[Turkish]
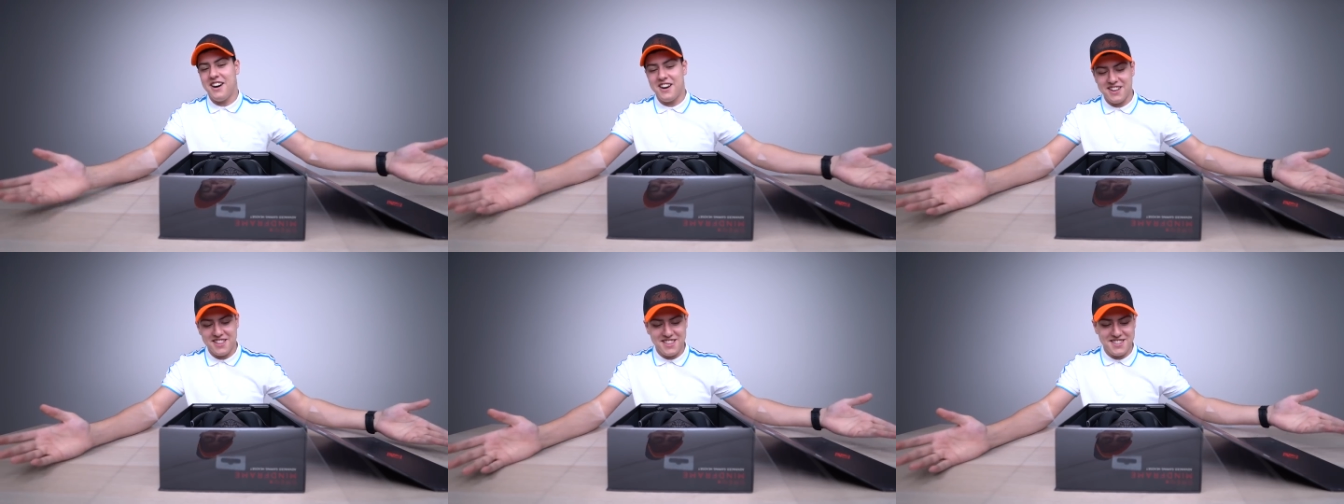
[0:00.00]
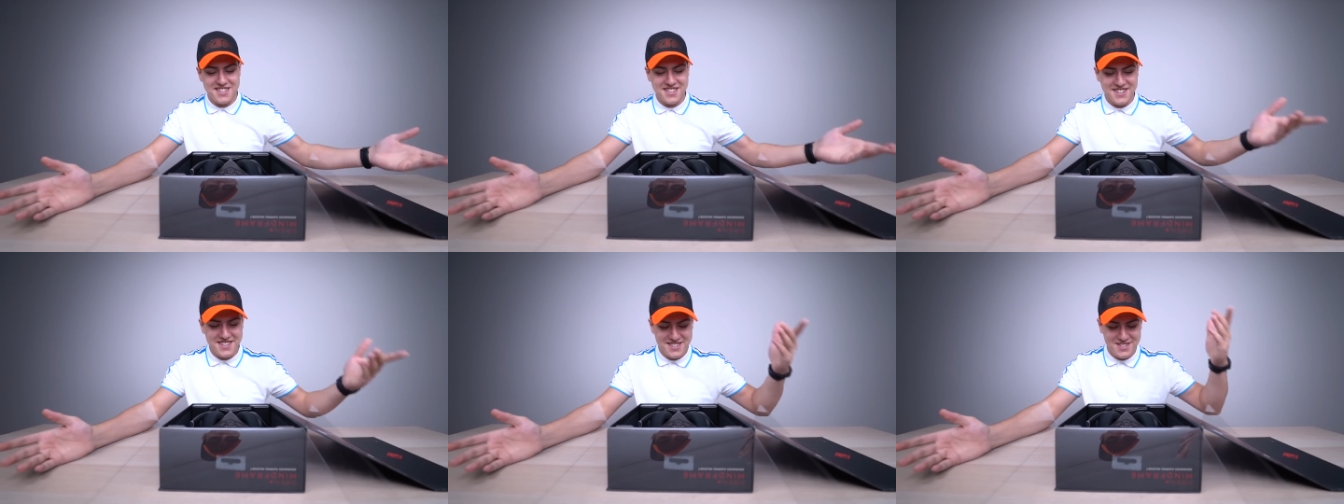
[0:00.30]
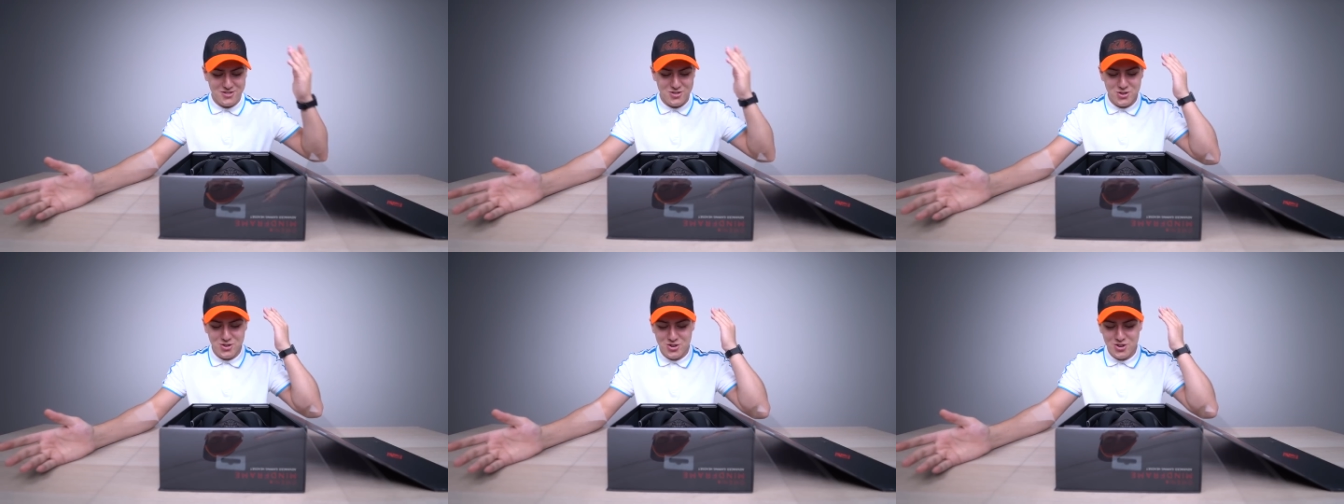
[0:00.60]

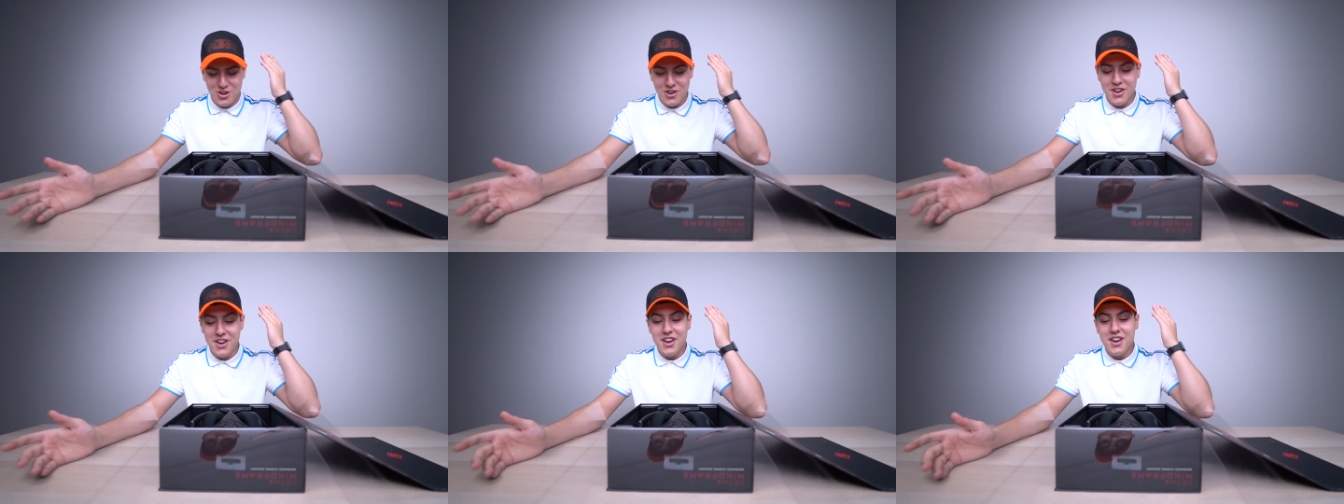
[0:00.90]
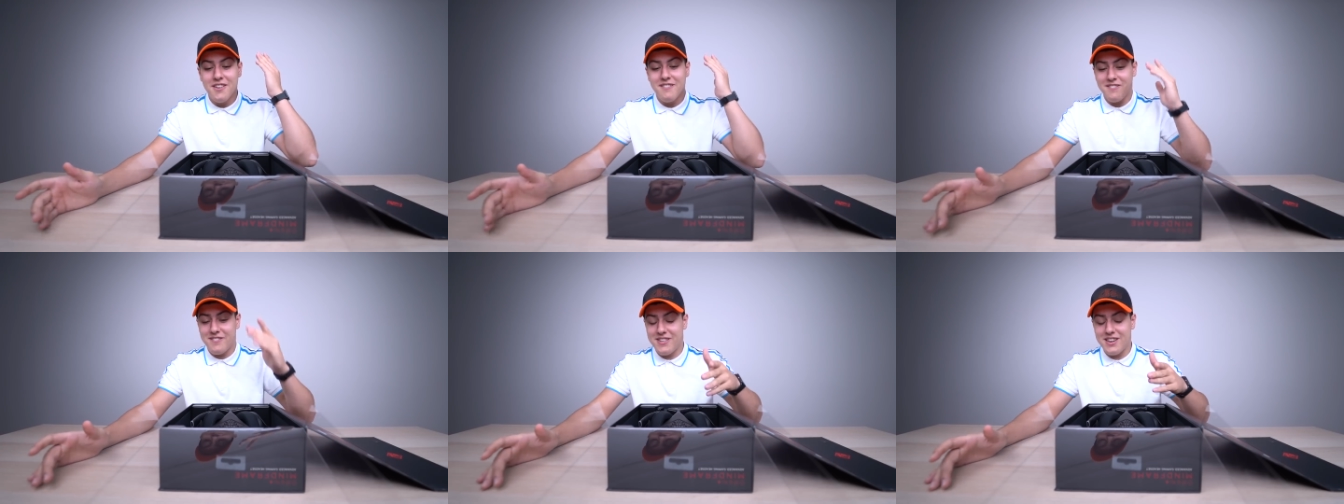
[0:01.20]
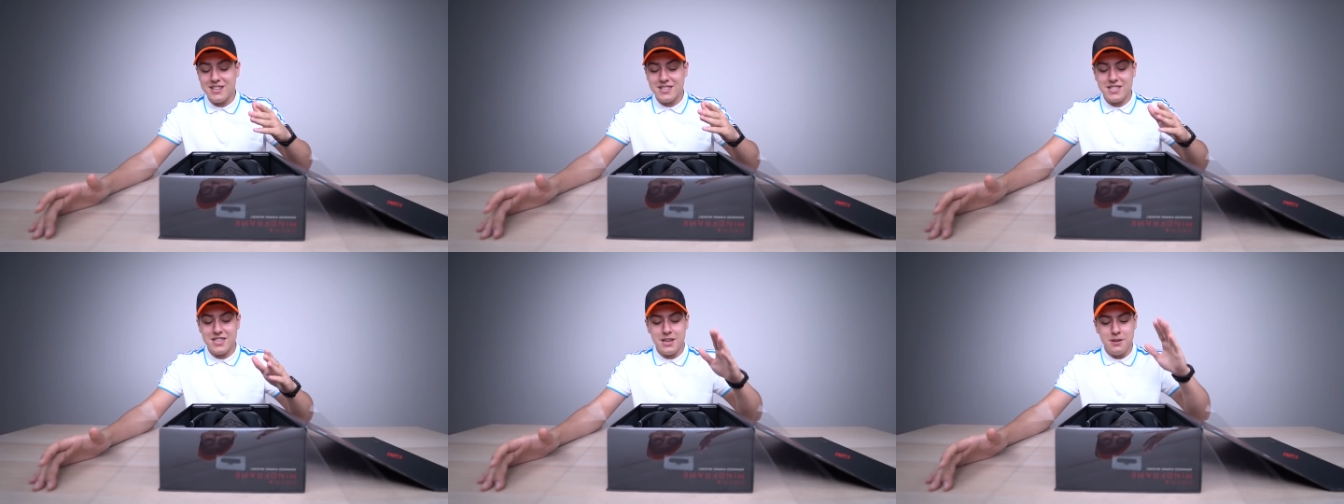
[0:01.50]
Haklısınız çünkü
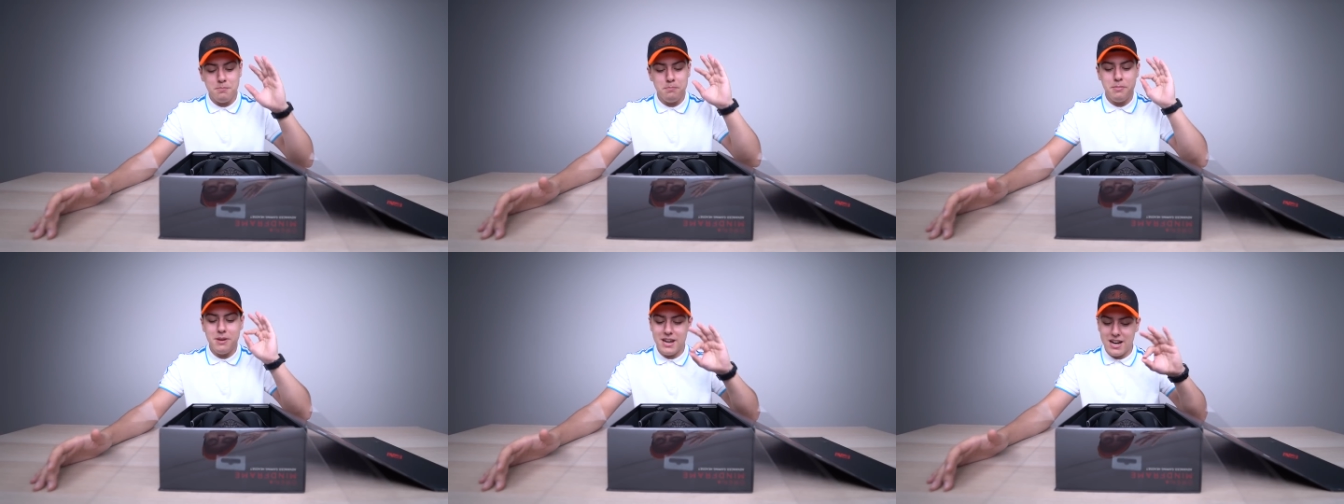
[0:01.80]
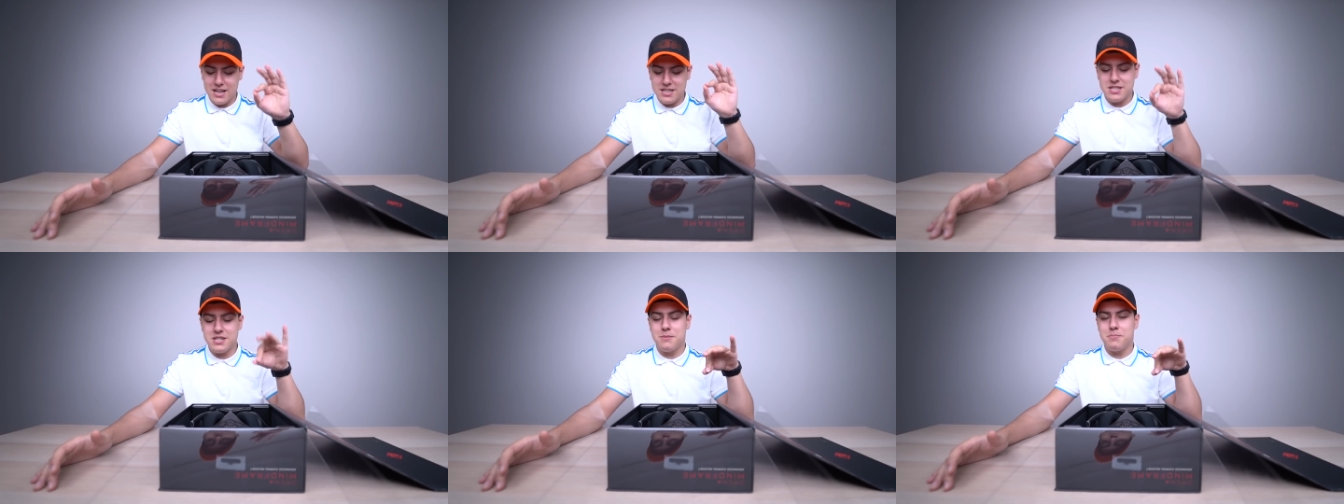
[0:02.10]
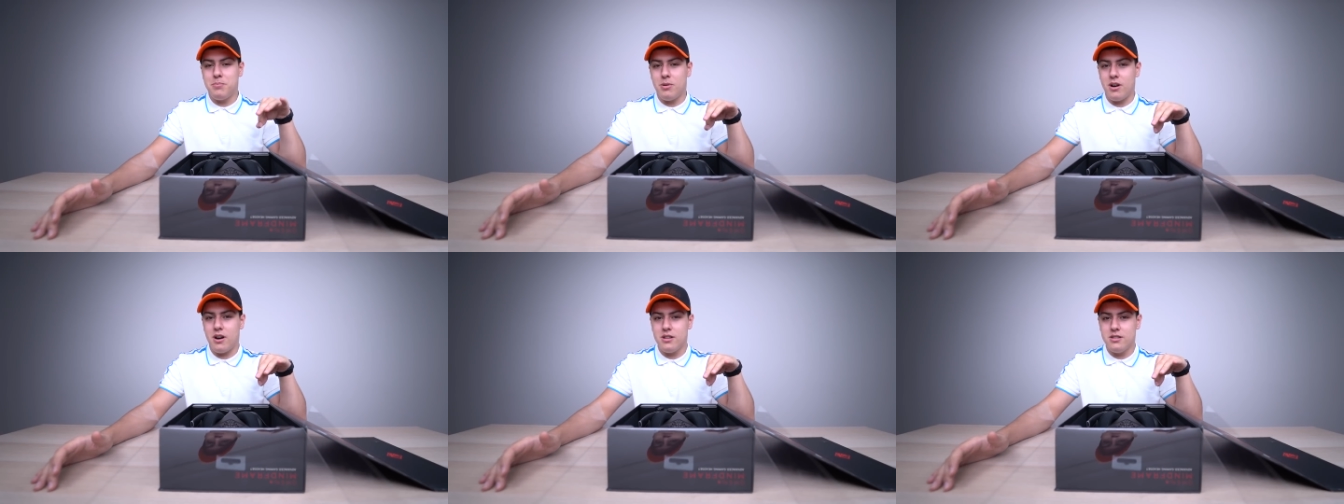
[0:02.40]
fiyatı
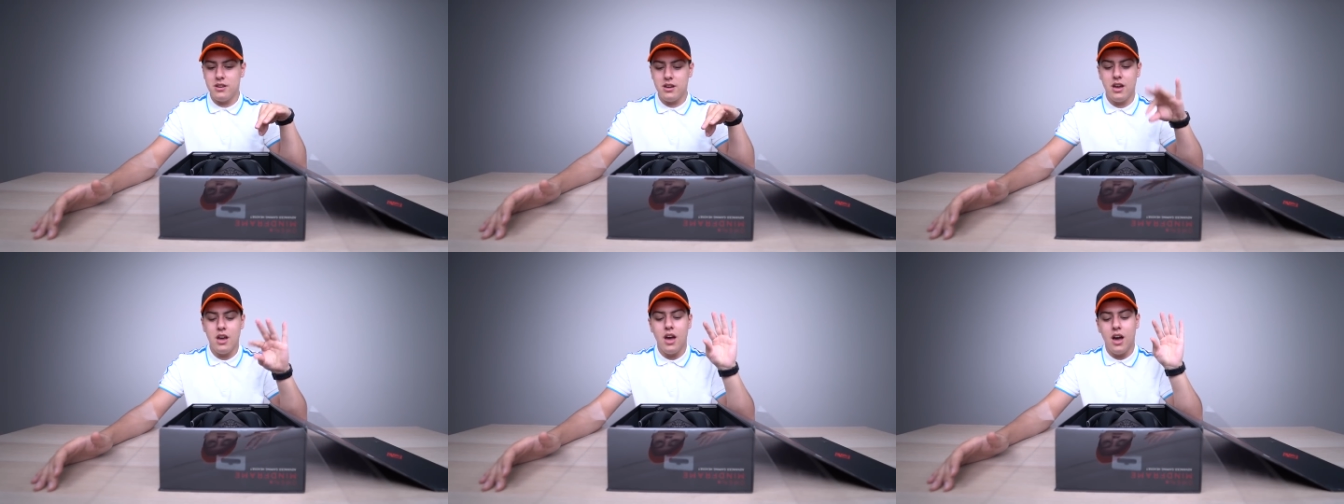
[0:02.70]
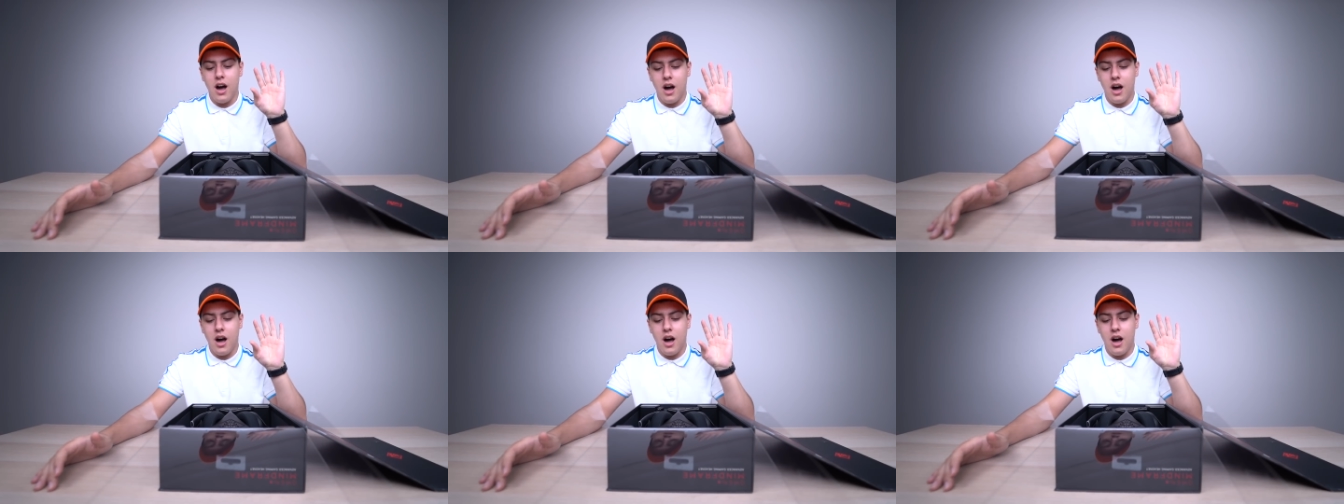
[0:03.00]
birazcık pahalı